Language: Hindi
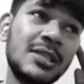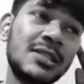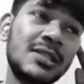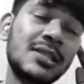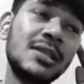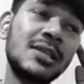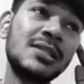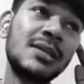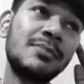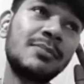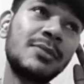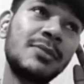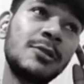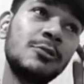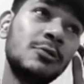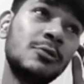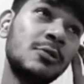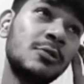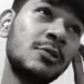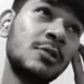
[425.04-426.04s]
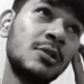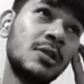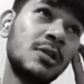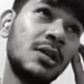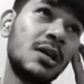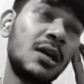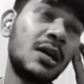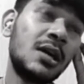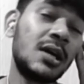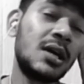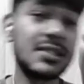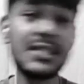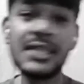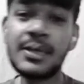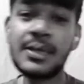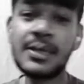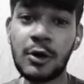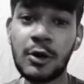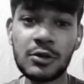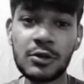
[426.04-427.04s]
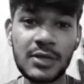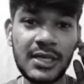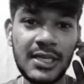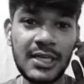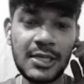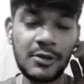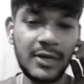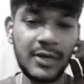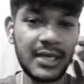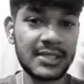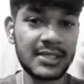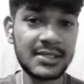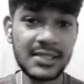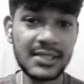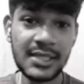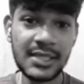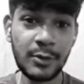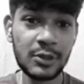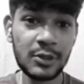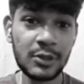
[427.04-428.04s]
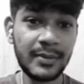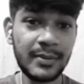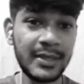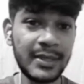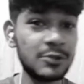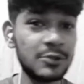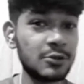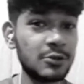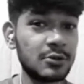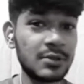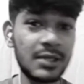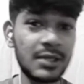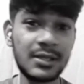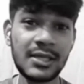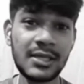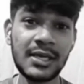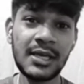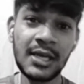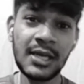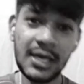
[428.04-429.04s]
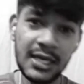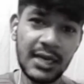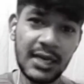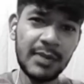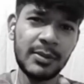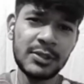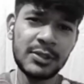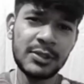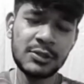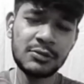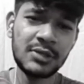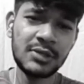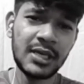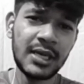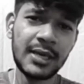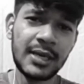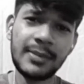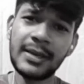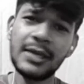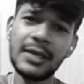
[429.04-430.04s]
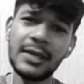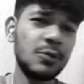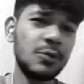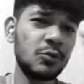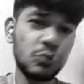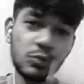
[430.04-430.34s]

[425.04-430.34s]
किसका एग्जाम्पल दूँ सीधे मौत का ही ले लो यार सीधे मौत का भाई जो क्या कहते हैं दे है भाई